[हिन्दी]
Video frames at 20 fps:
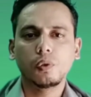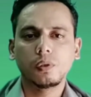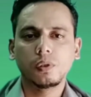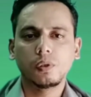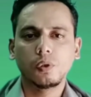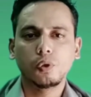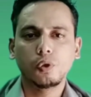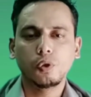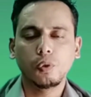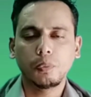
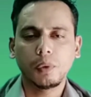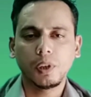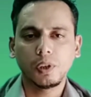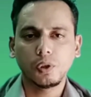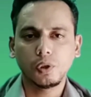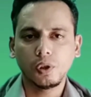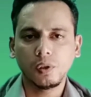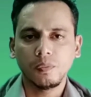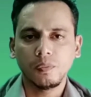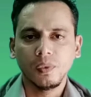यूट्यूब की
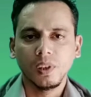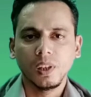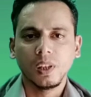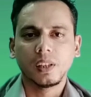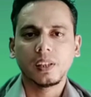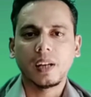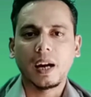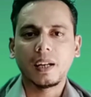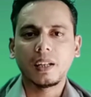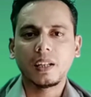जो
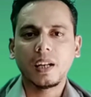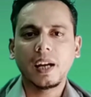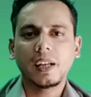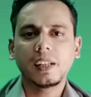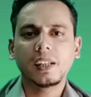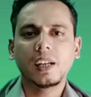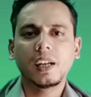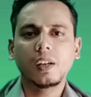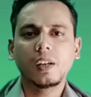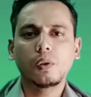गाइडलाइन
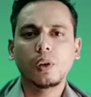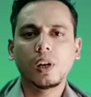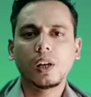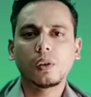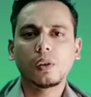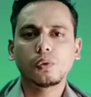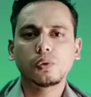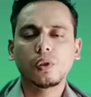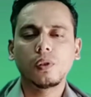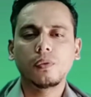है अगर
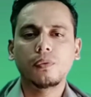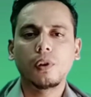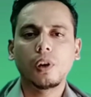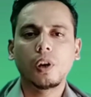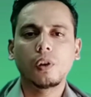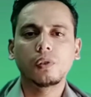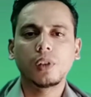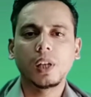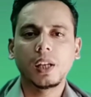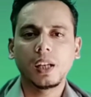उसको
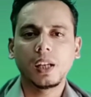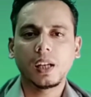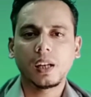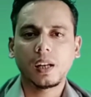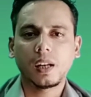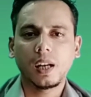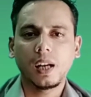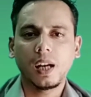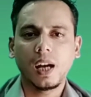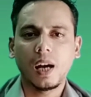फॉलो नहीं कर
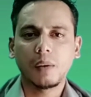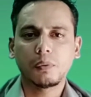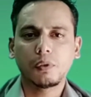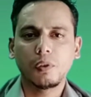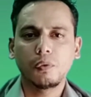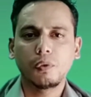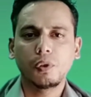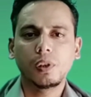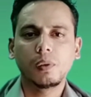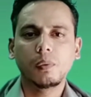रहा है आपकी
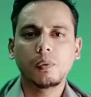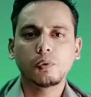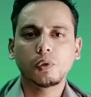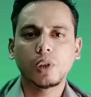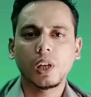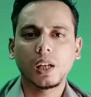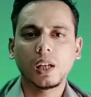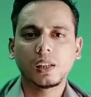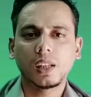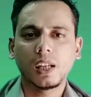वीडियो में उसे
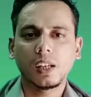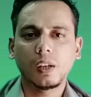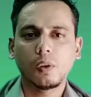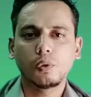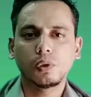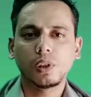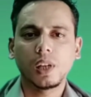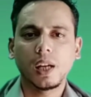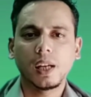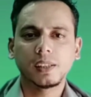लगता है कि
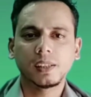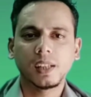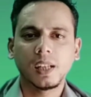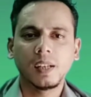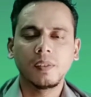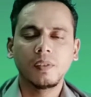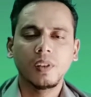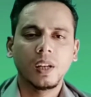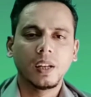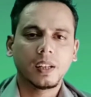कुछ ऐसा
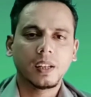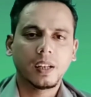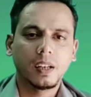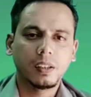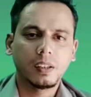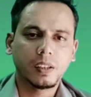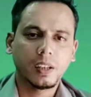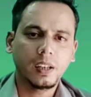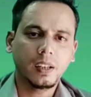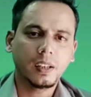
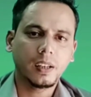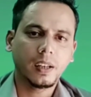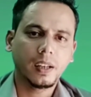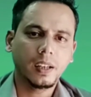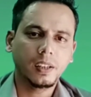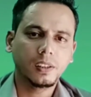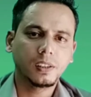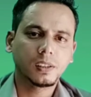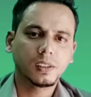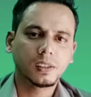कंटेंट
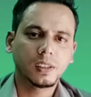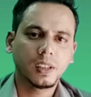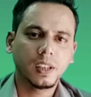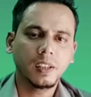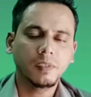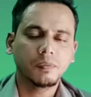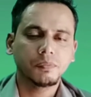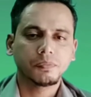है जिससे